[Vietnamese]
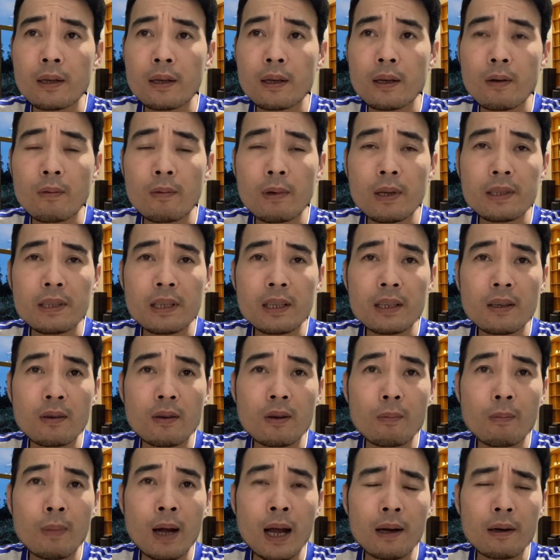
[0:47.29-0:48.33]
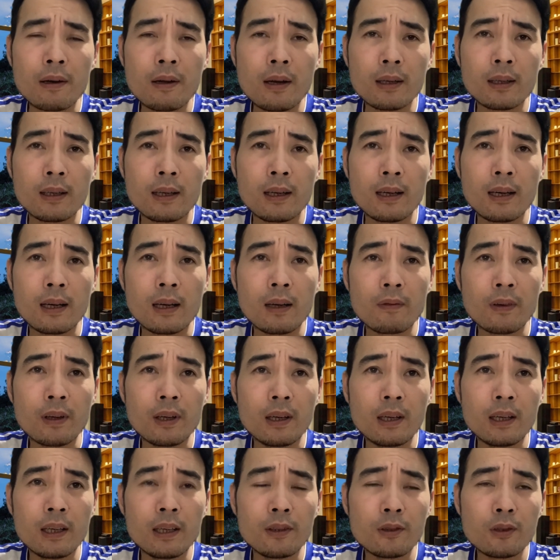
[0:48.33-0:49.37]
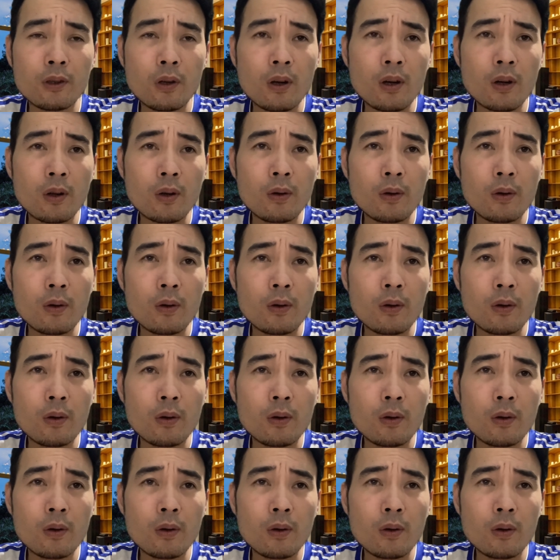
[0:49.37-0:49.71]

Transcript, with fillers: không lên trên cộng đồng mạng được là vì lý do là